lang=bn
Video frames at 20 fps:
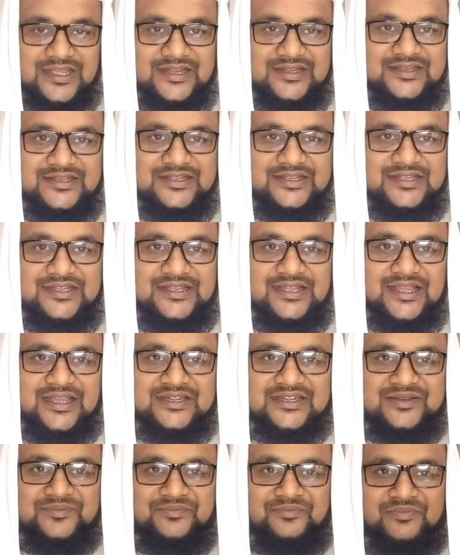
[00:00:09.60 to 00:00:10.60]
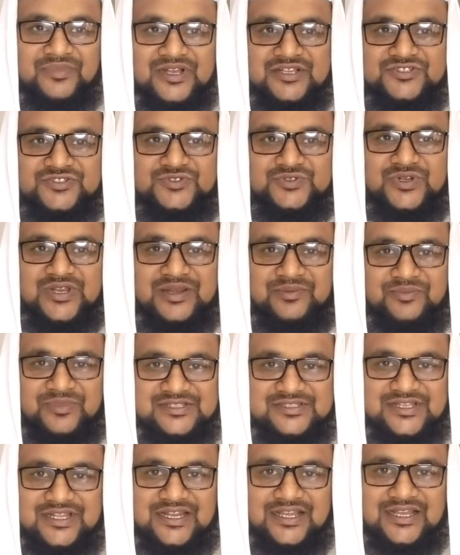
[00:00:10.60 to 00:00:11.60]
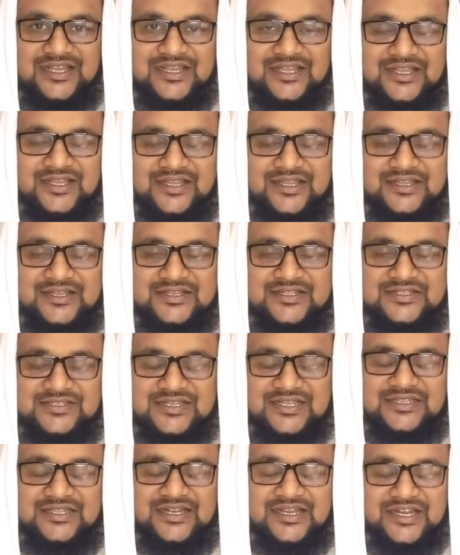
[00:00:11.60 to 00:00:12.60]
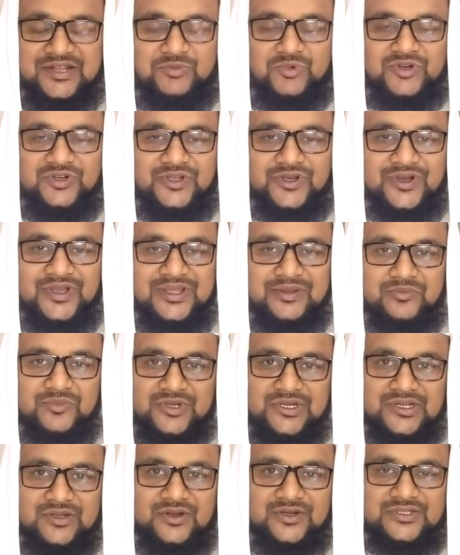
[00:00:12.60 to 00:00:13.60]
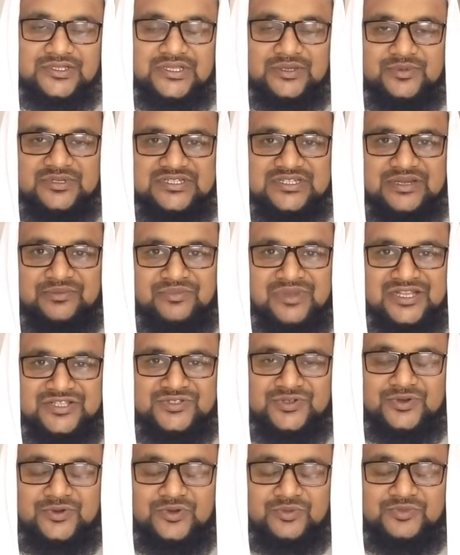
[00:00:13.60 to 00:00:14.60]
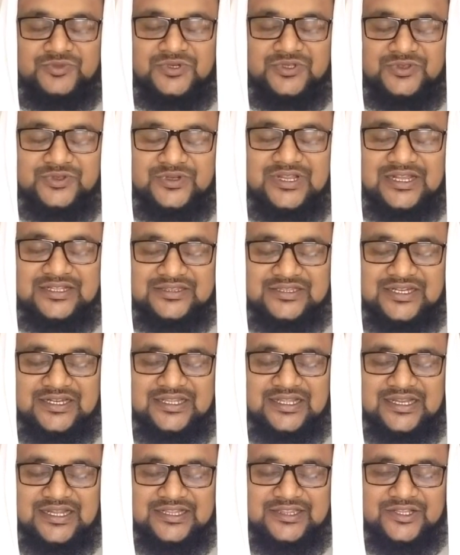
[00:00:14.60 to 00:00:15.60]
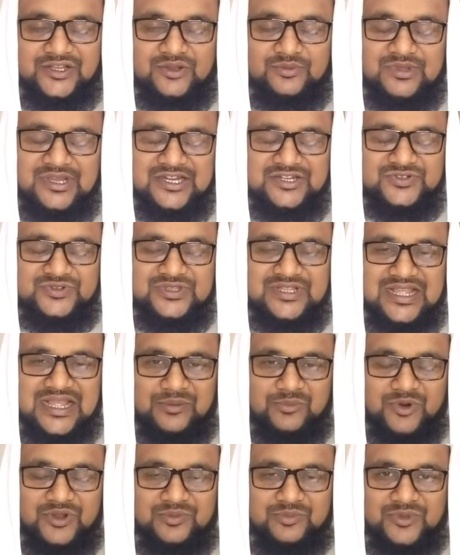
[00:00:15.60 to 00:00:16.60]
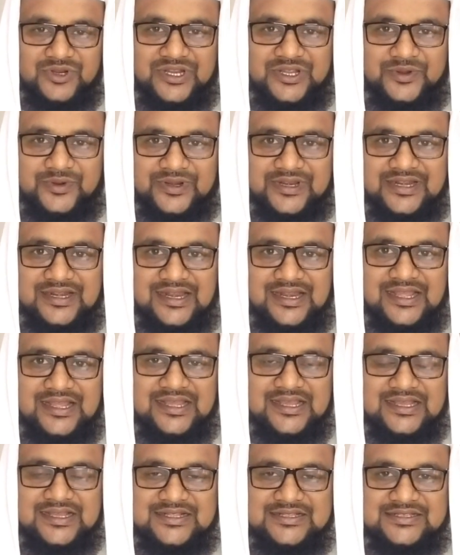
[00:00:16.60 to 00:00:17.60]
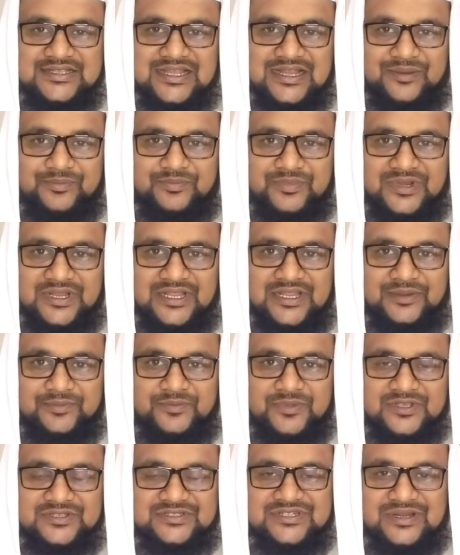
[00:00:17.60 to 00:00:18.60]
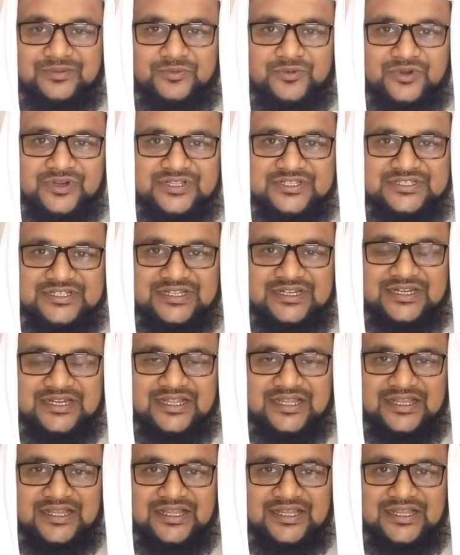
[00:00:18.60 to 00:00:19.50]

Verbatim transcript: এটি একটি মাজুরের মশালা যাদের এমন হয় মনে করতে হবে সে মাজুর খুব দ্রুত ডাক্তার দেখাতে হবে আর যদি এমন মনে করেন যে আপনি প্রস্রাব করেছেন